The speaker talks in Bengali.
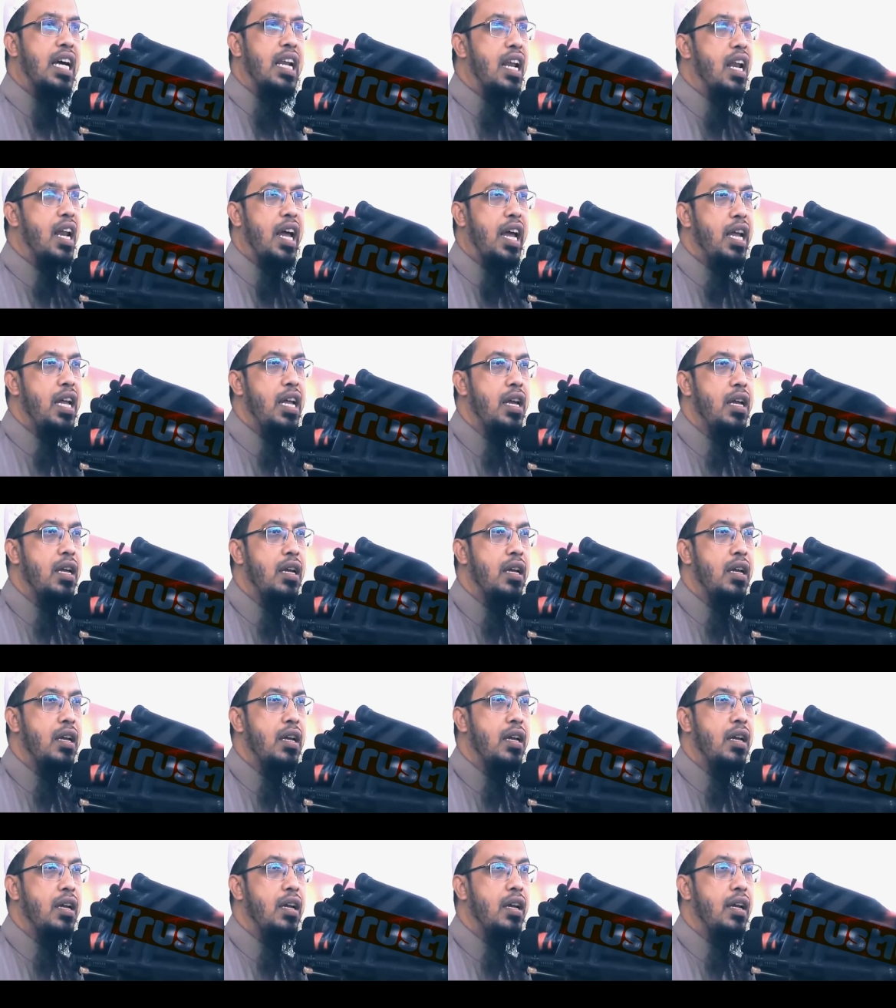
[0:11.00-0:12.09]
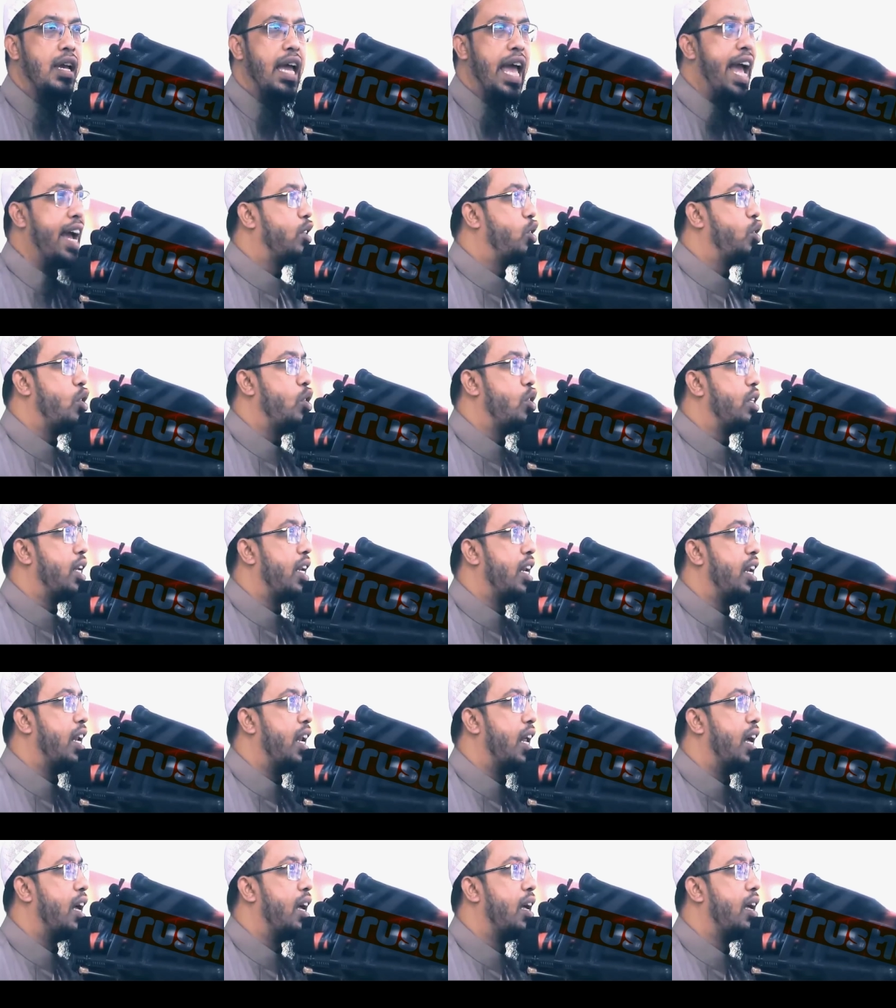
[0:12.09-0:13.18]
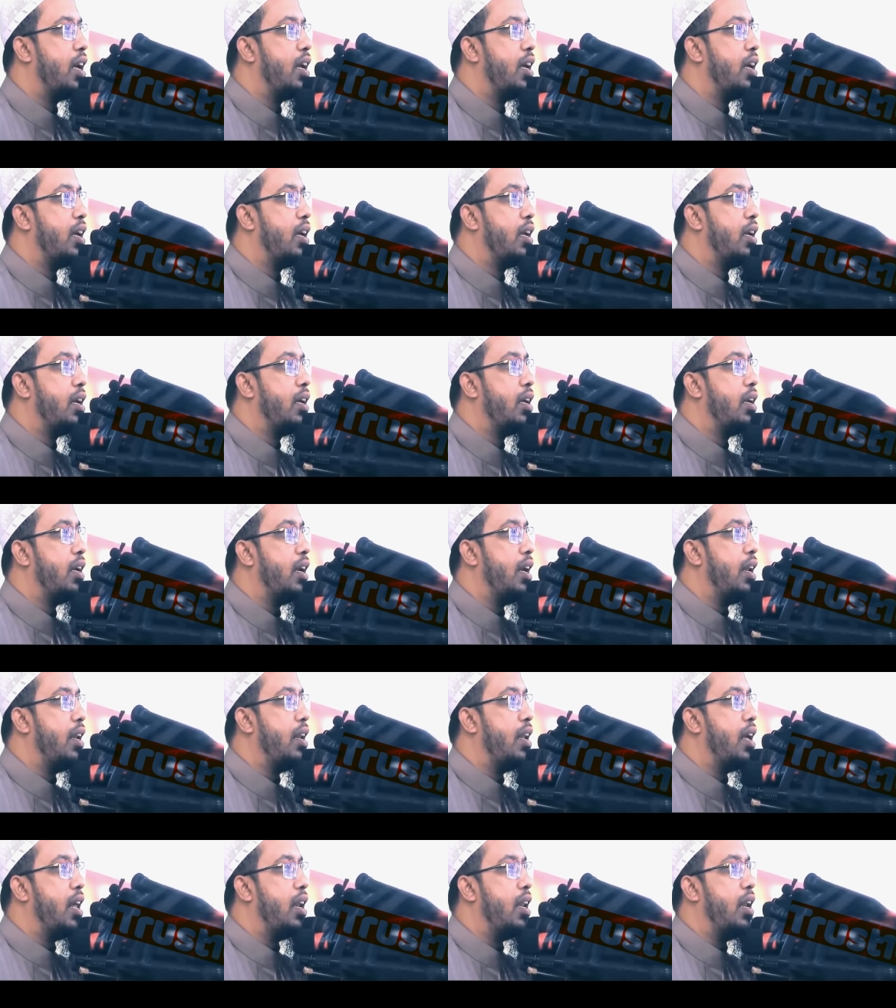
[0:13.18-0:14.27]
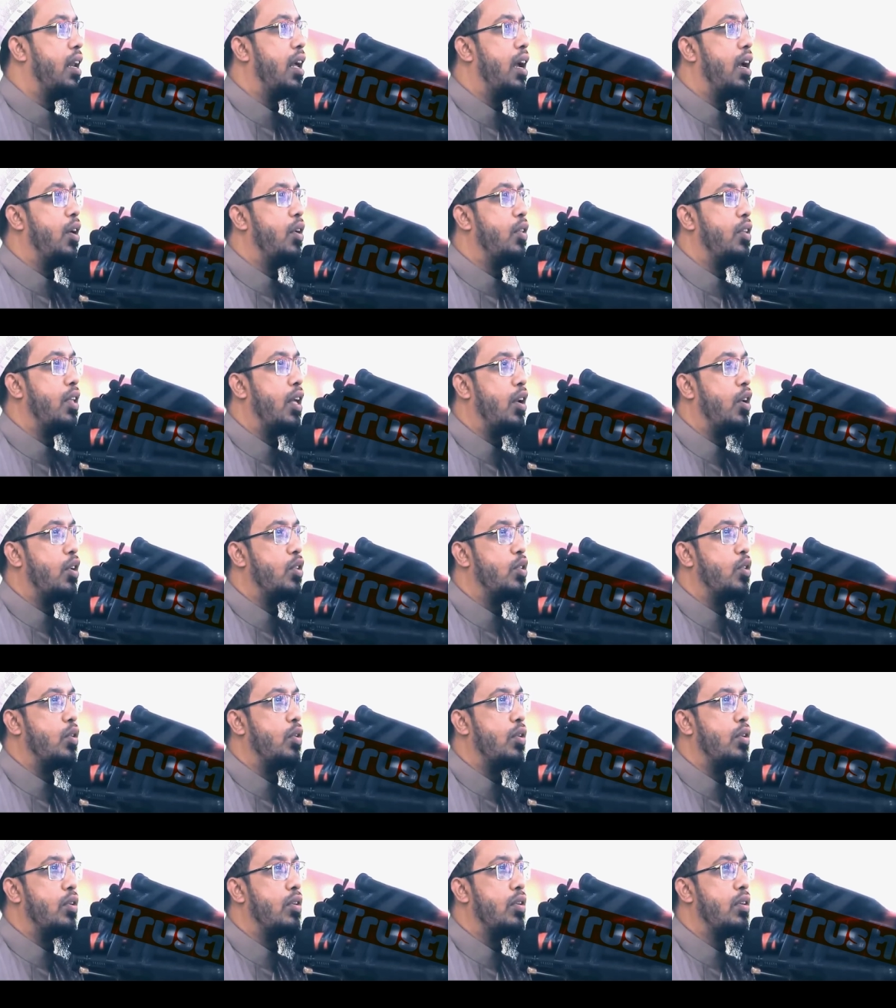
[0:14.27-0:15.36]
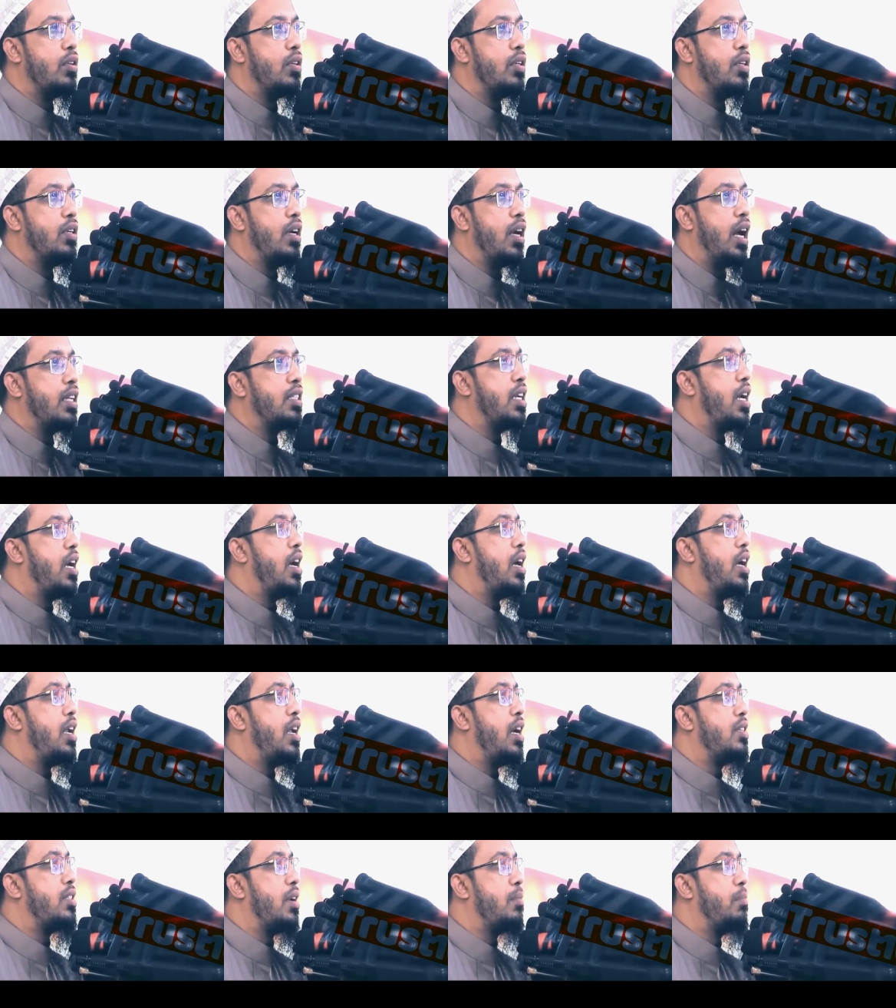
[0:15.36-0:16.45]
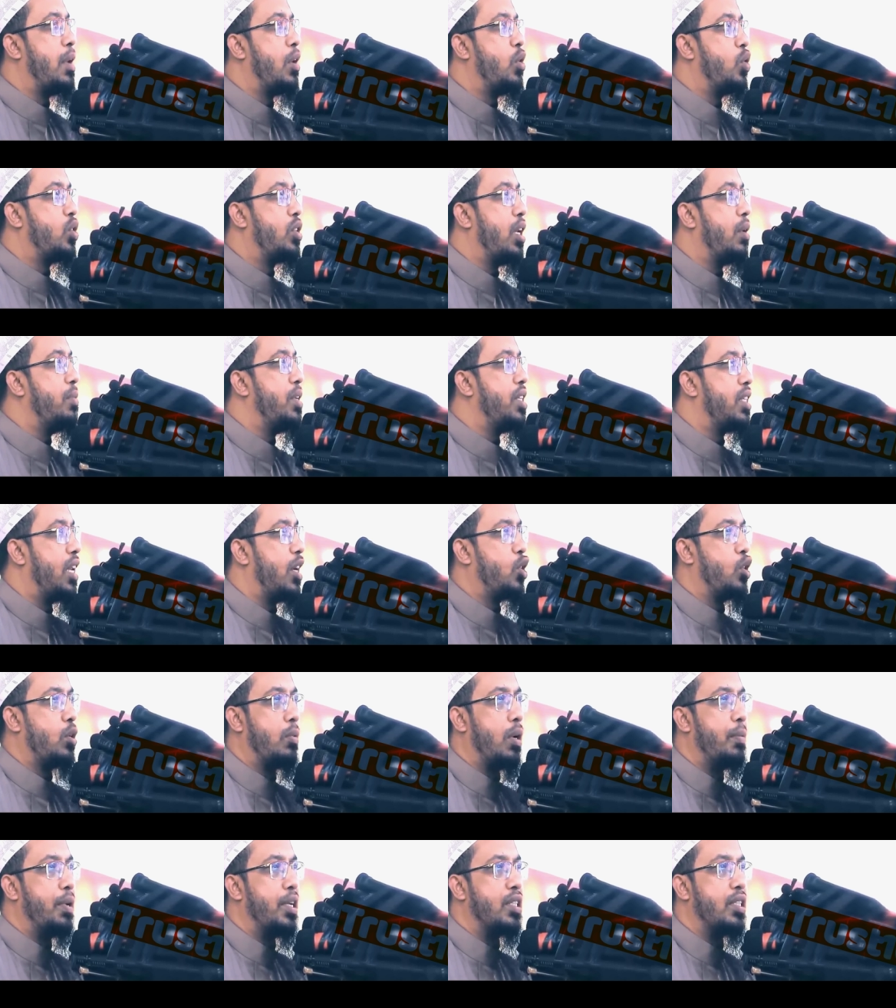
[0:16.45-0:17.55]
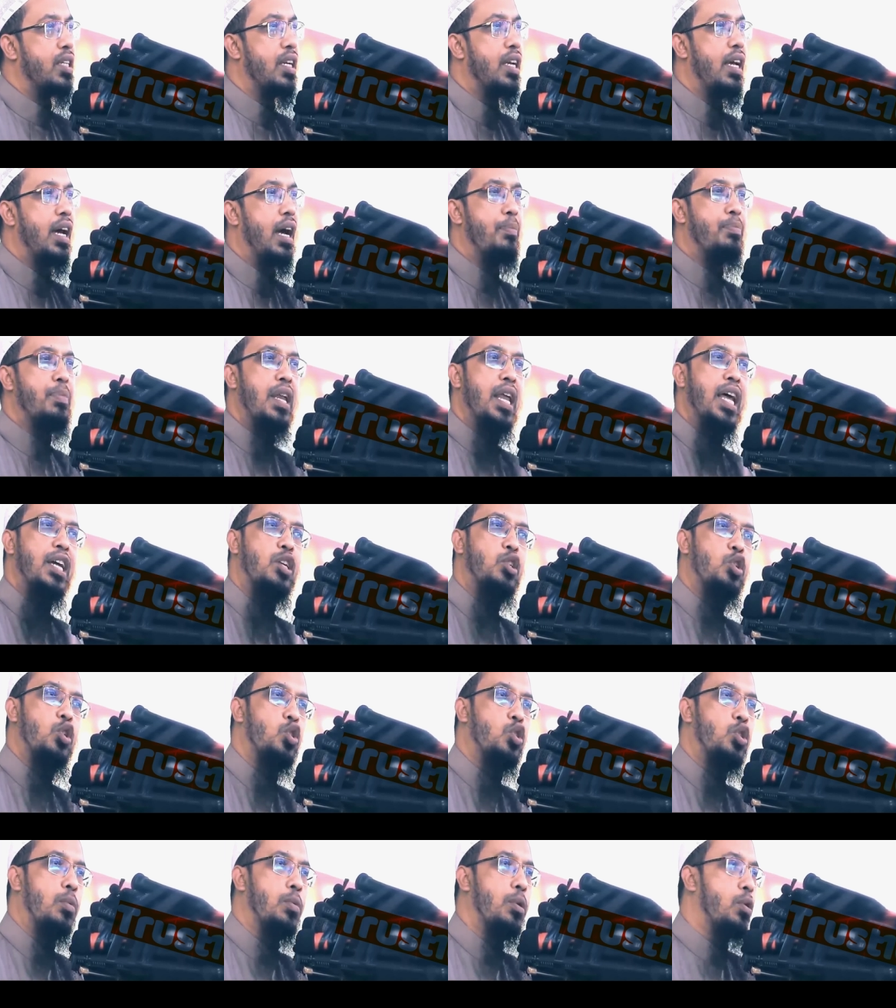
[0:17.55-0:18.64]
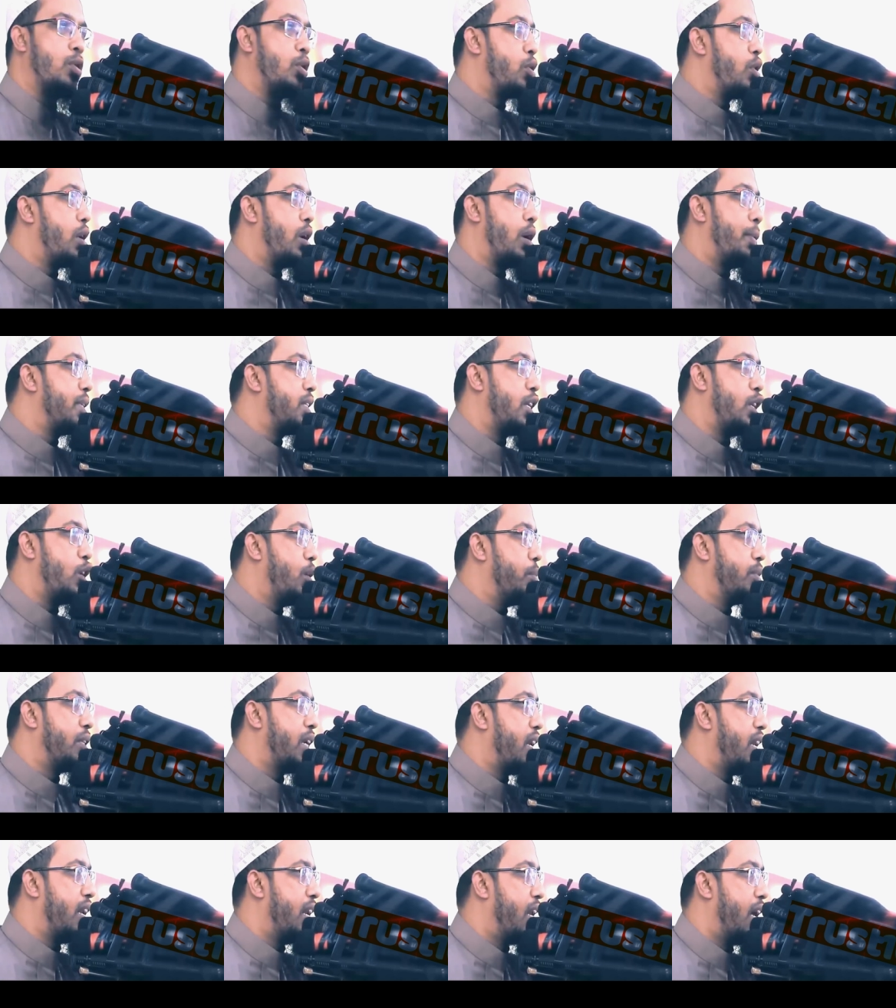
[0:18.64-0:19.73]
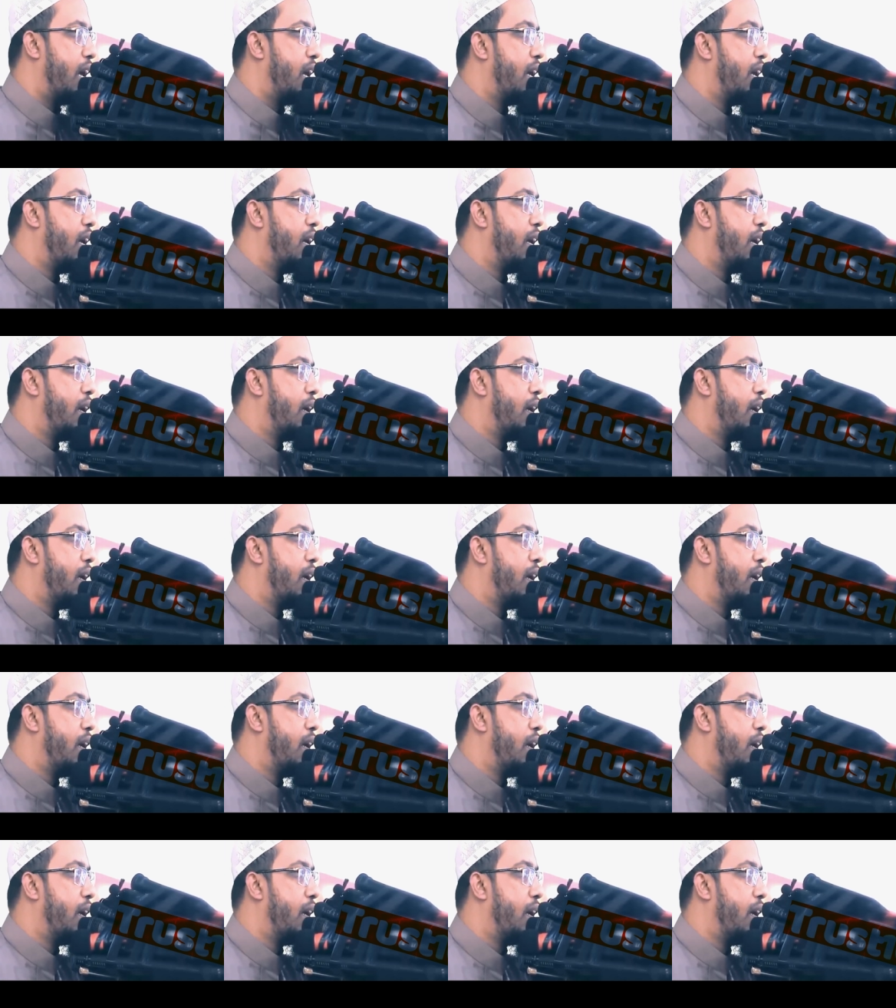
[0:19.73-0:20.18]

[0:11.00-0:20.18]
জানা নাই একজনও জানেন না ইন্নাআলিল্লাহিন হাজার হাজার মানুষের বিশাল সমাবেশ আপনারা একজনের সবে কদর নামাজের নিয়ম জানেন না